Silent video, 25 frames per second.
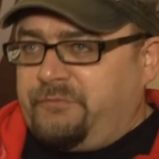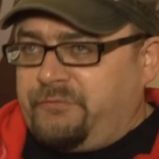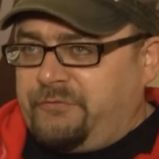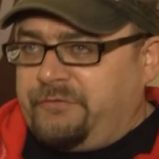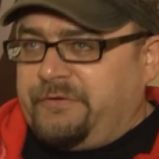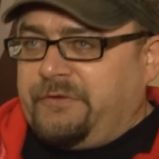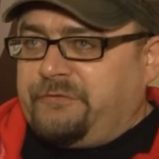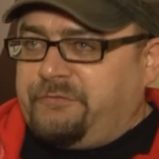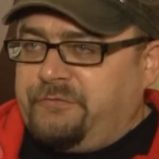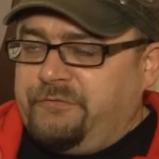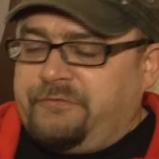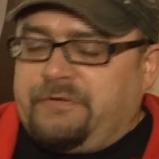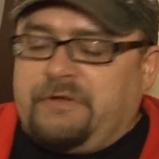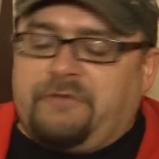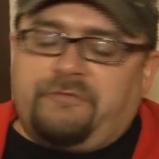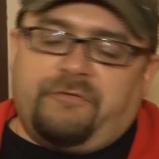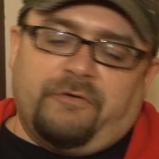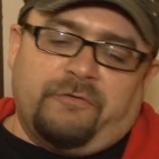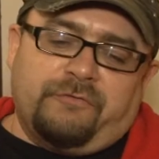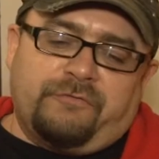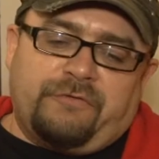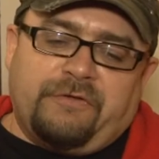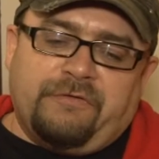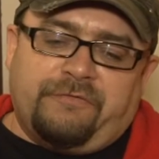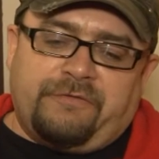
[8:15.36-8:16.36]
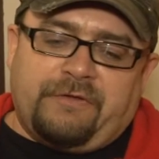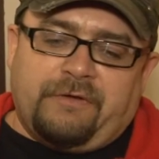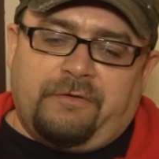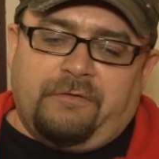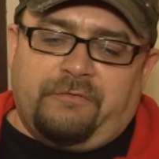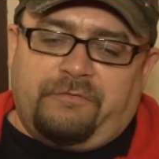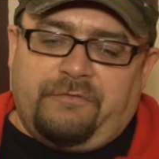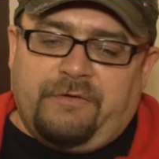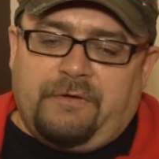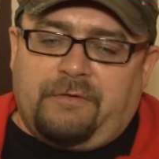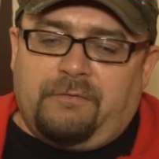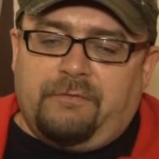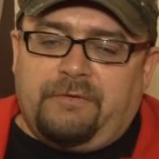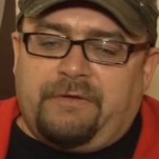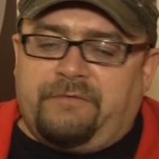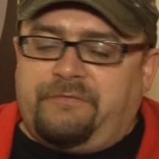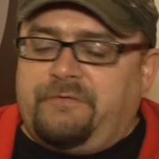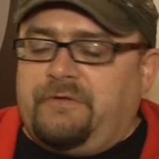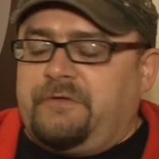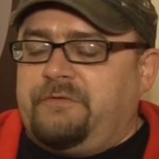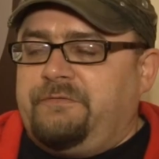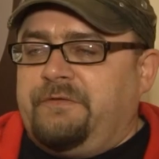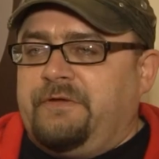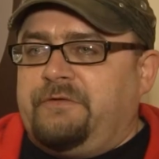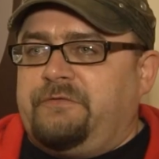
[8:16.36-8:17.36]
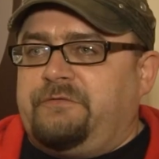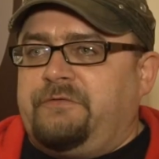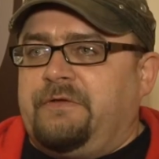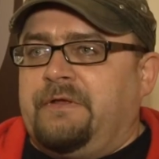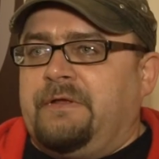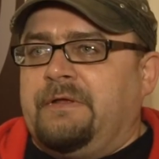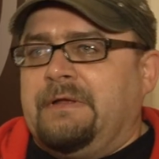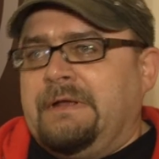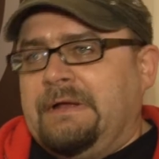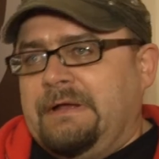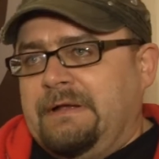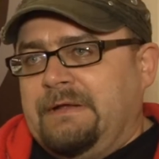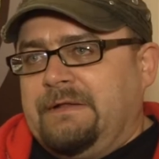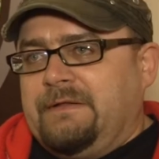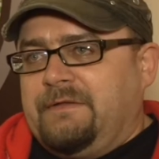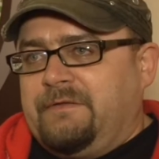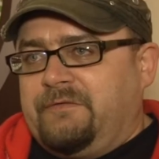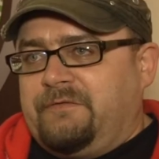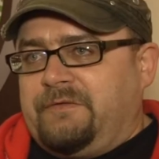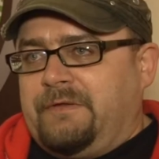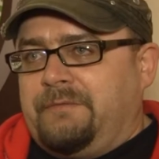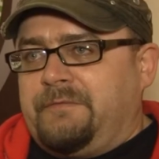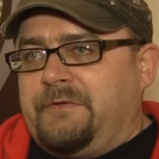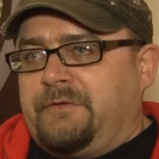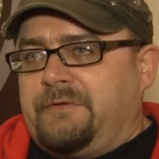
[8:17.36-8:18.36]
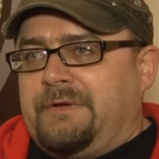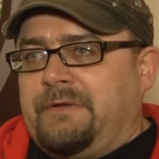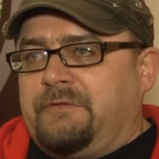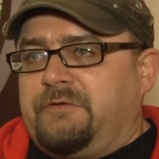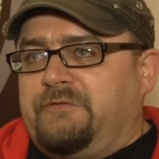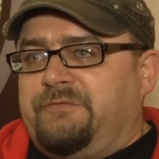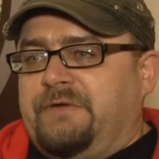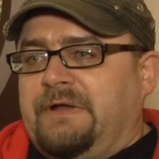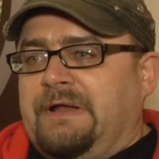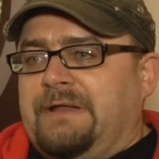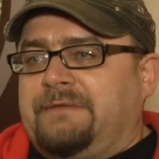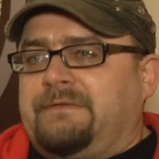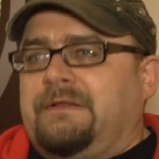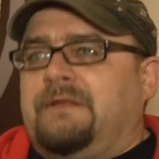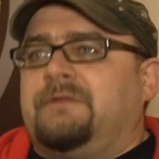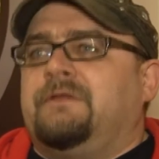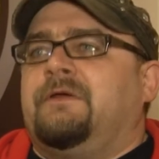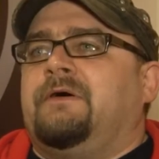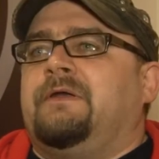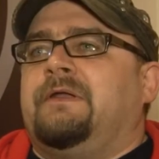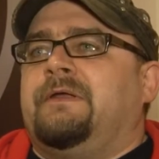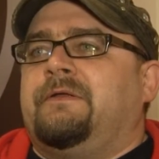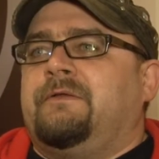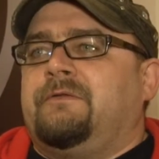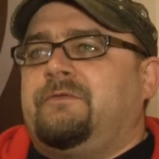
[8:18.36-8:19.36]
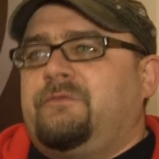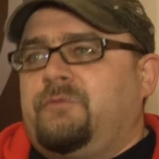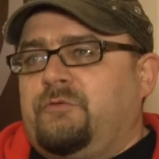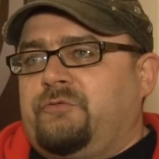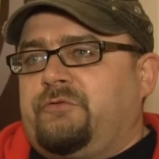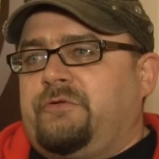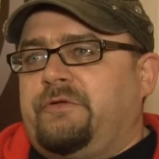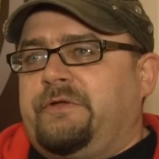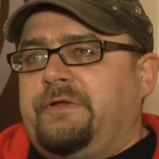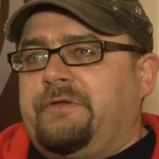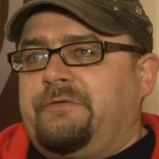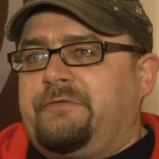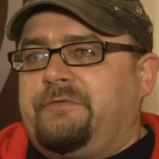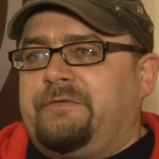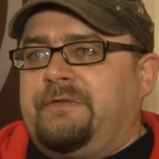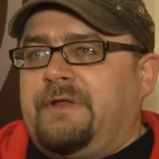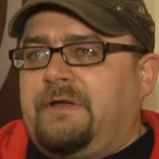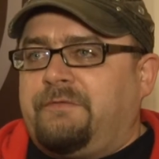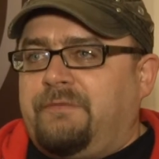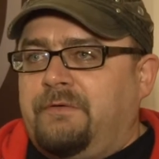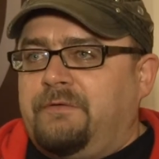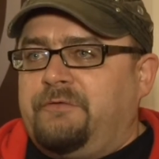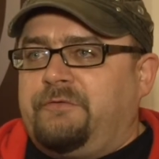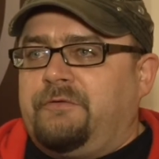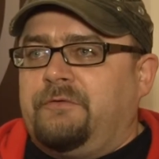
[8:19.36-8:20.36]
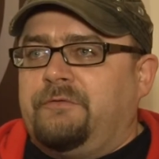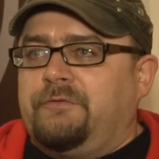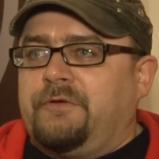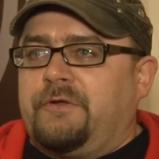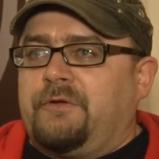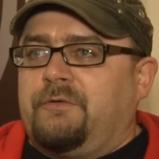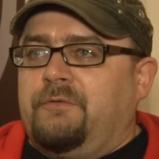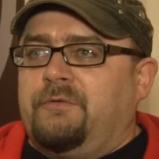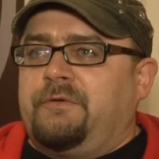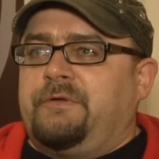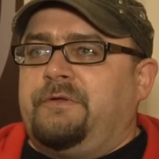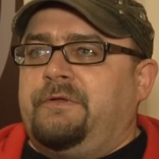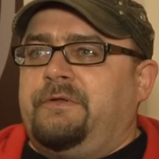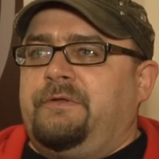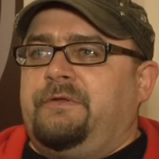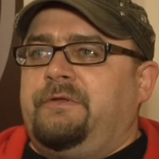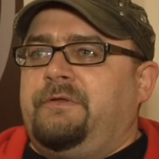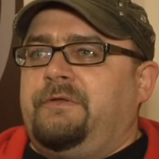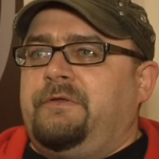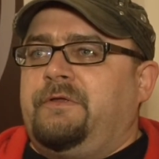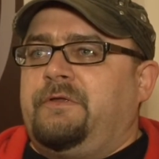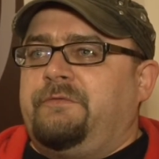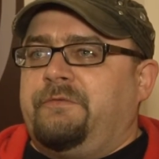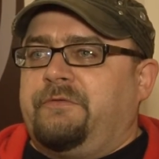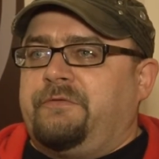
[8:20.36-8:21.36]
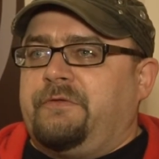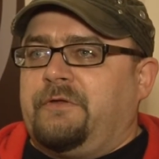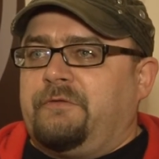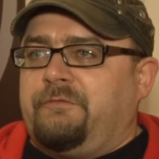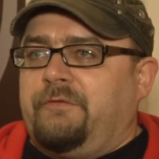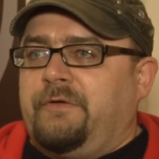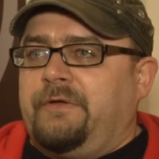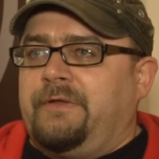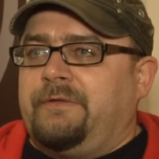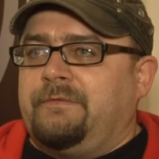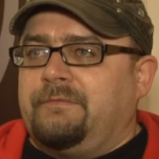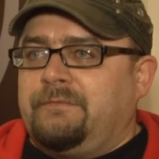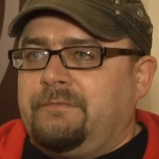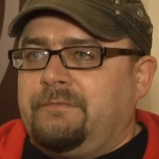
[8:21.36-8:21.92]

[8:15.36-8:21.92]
przeczytać wszystkie książki z tego cyklu, jest ich 200. Zajmie to nam dwa lata, no ale cóż to jest na chwałę Zielonej Góry i Gwiezdnych Wojen.